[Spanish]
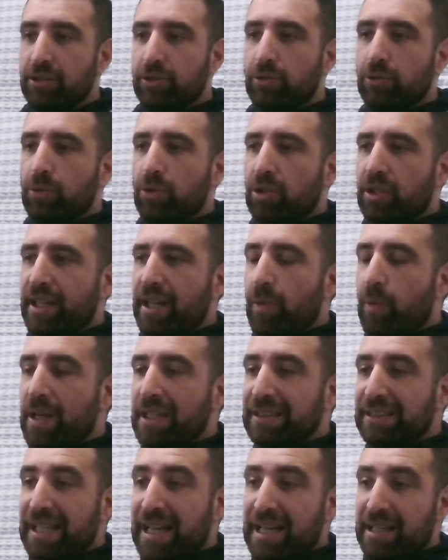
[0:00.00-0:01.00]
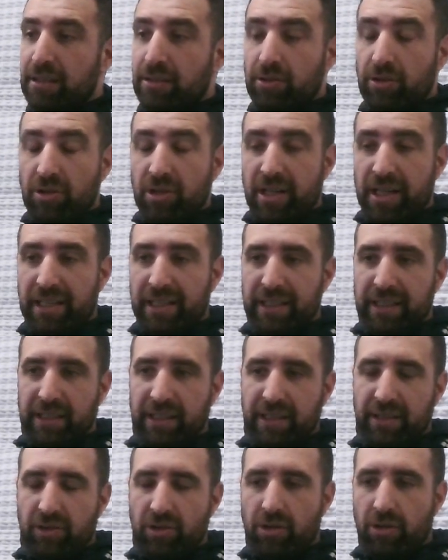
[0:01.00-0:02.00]
tuvo que aguantar, cosas
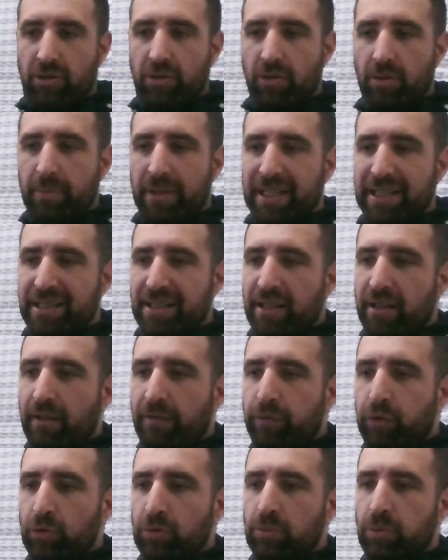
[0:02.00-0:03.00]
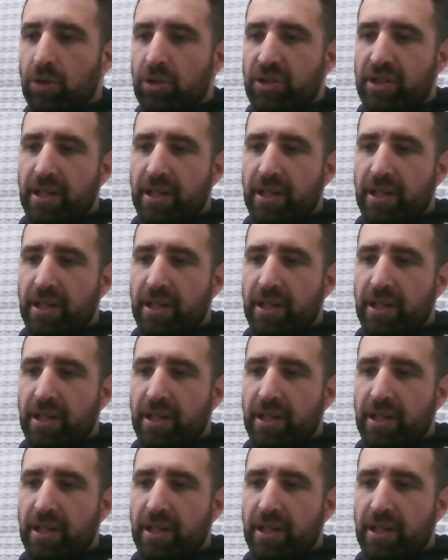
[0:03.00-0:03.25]
que son normales en el fútbol,